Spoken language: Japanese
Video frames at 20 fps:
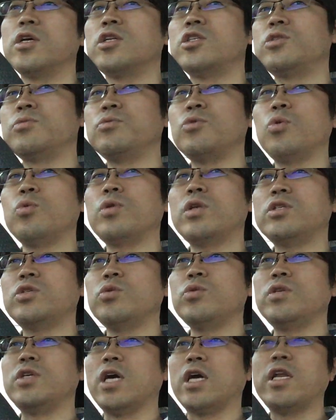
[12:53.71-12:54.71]
自分と同じ
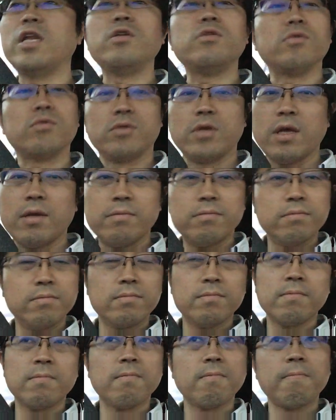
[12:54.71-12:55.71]
ようにやれるよ
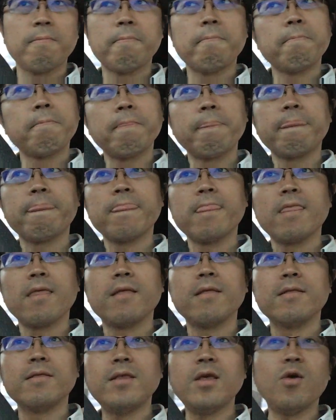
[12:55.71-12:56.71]

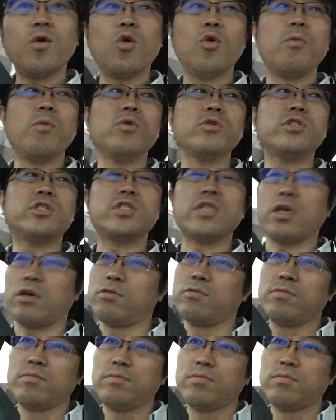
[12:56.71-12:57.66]
ねって思っちゃう